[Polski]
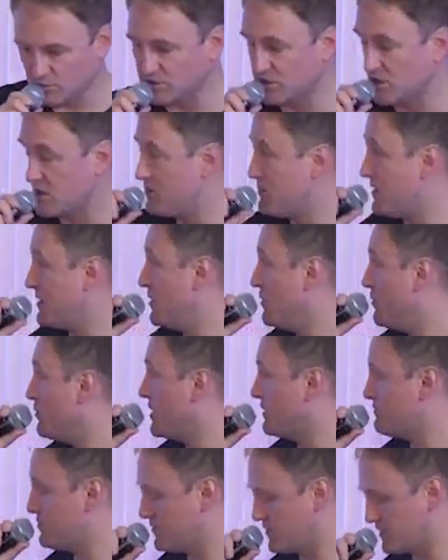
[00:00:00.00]
tu mi się chyba nie
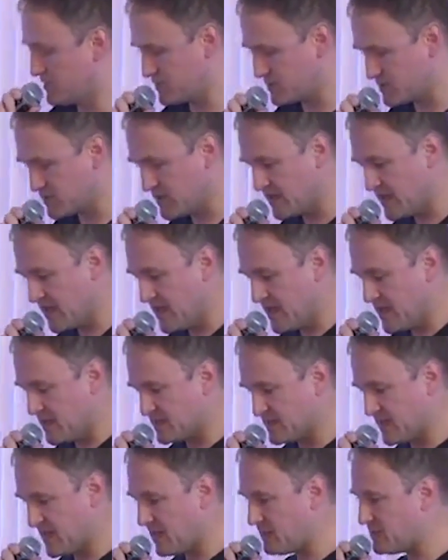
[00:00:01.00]
uda powiedzieć.
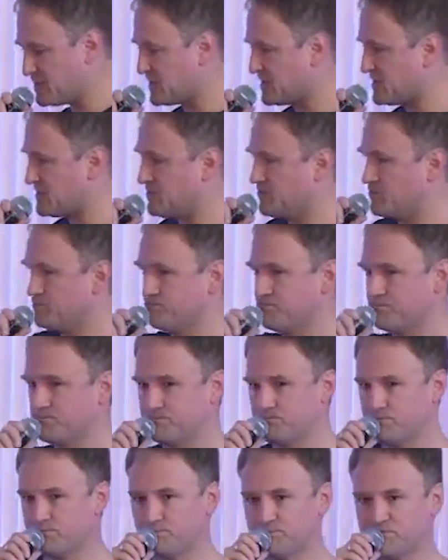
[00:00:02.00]
Starałem się
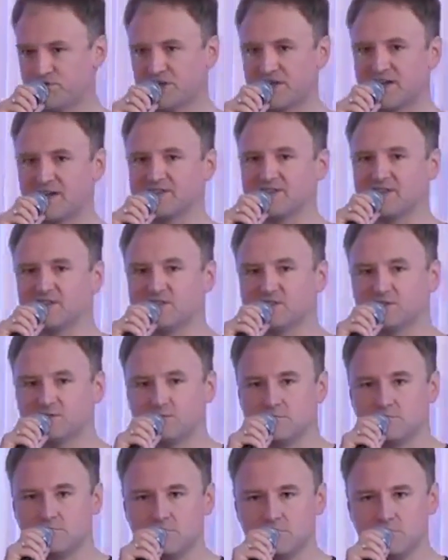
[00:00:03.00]
przekazać
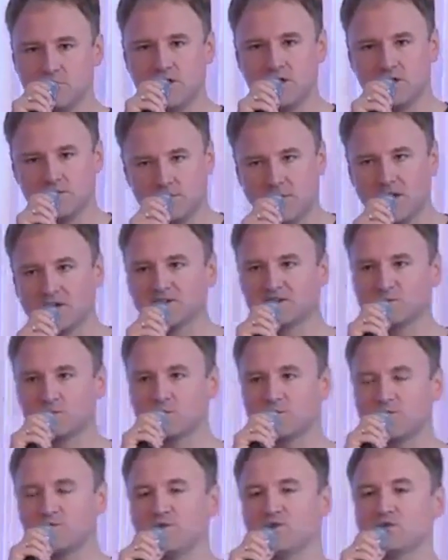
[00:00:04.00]

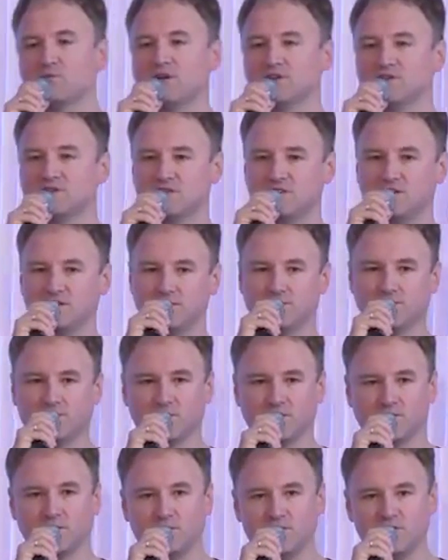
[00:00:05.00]
maksimum informacji
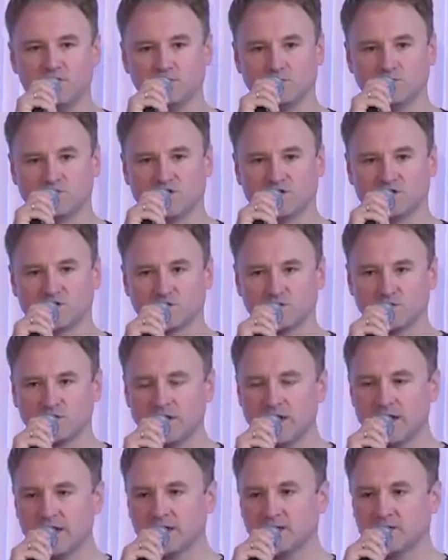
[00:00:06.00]
w minimum czasu.
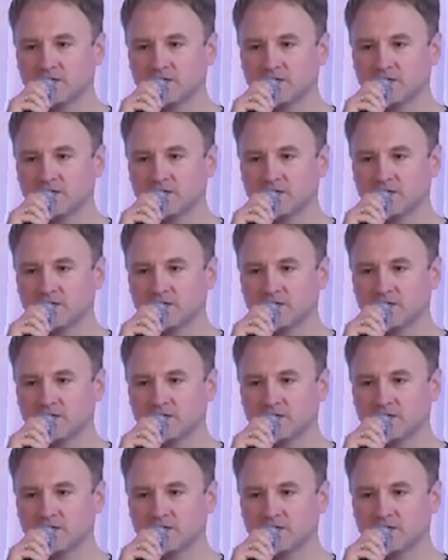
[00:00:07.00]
